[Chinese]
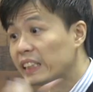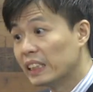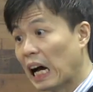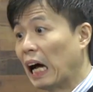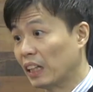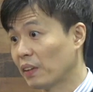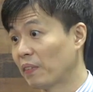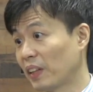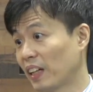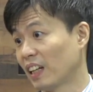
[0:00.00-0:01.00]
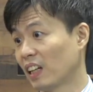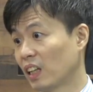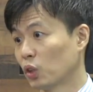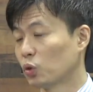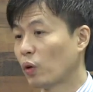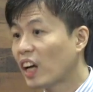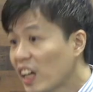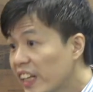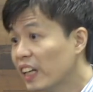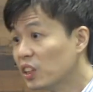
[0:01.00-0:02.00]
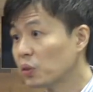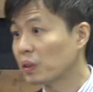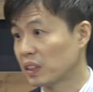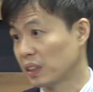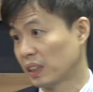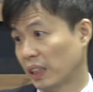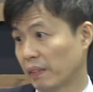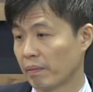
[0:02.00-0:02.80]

他，对不对？所以更严重的事情，